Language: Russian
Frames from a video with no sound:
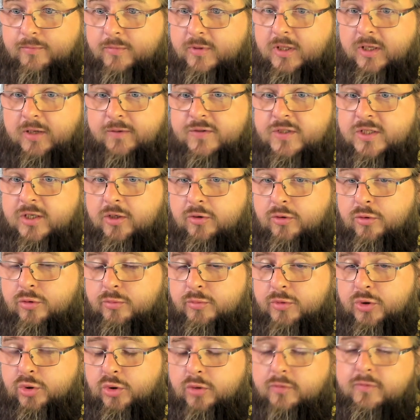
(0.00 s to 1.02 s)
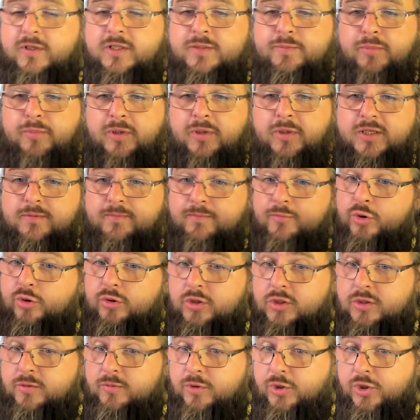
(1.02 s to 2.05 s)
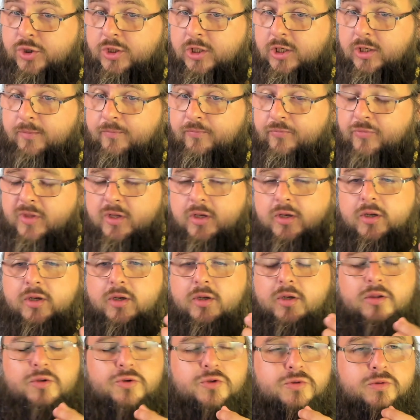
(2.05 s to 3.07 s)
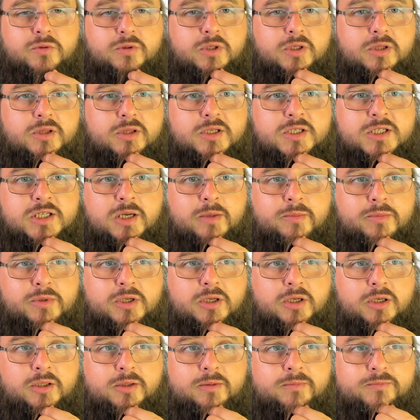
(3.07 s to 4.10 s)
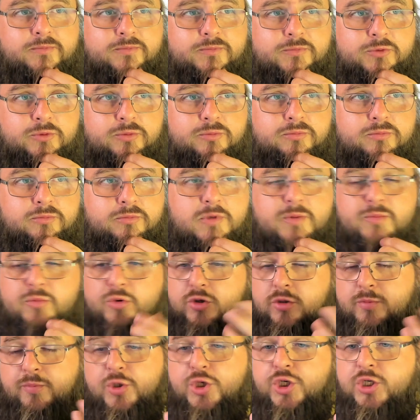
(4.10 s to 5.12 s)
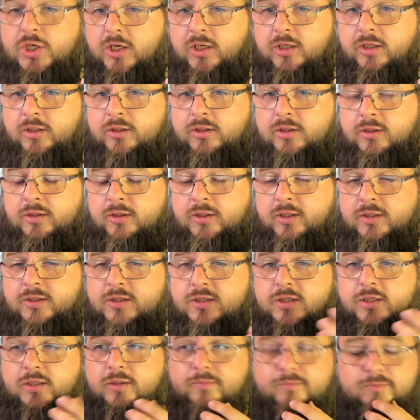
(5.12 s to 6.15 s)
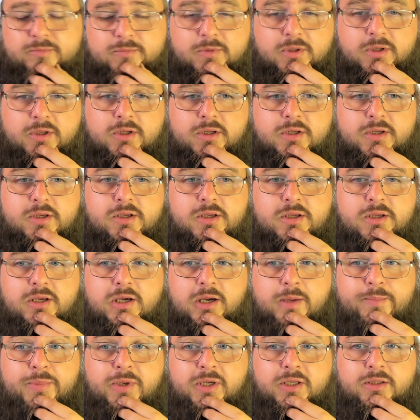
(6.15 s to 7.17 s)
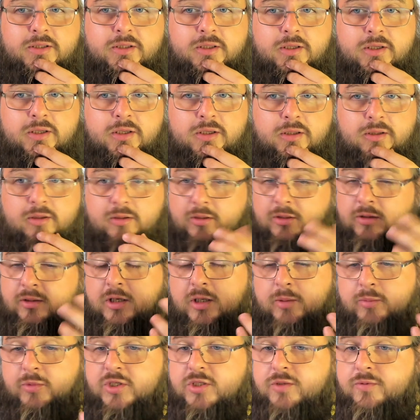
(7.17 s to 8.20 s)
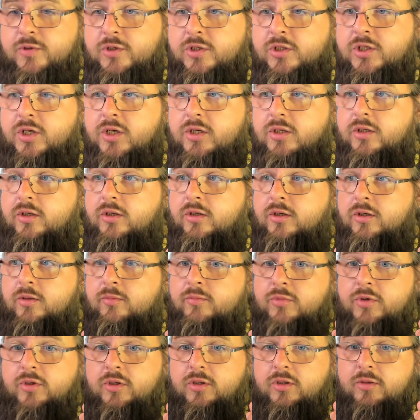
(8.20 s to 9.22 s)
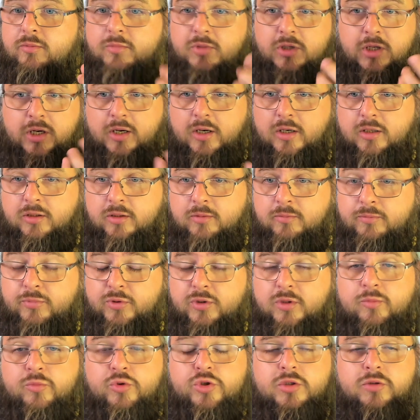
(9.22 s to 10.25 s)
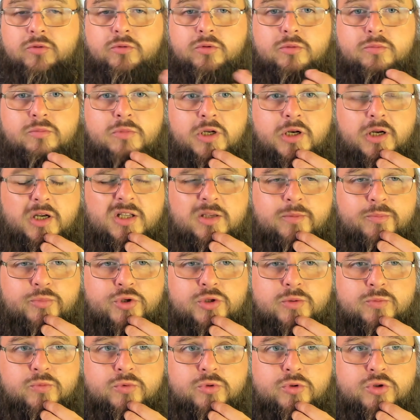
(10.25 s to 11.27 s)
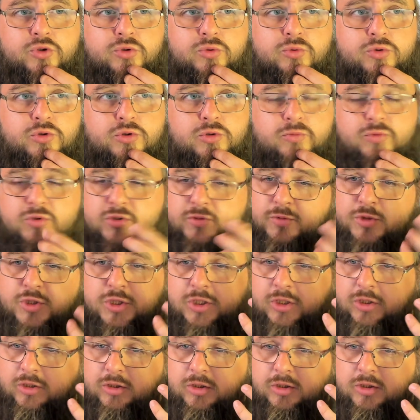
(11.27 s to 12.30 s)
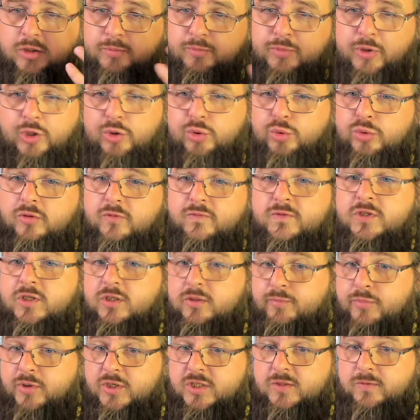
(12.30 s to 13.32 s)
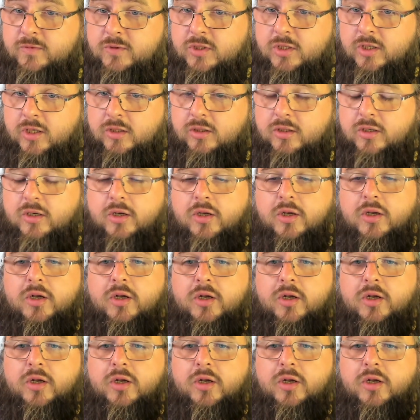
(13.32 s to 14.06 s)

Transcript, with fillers: для всех он медовый спас, мед освещаем. То есть вот это на самом деле ну, немножко печальная тенденция. И опять-таки и нам, и священникам, и мирянам, потому что вот миряне почему-то ждут, что вот священники придут и всех просветят.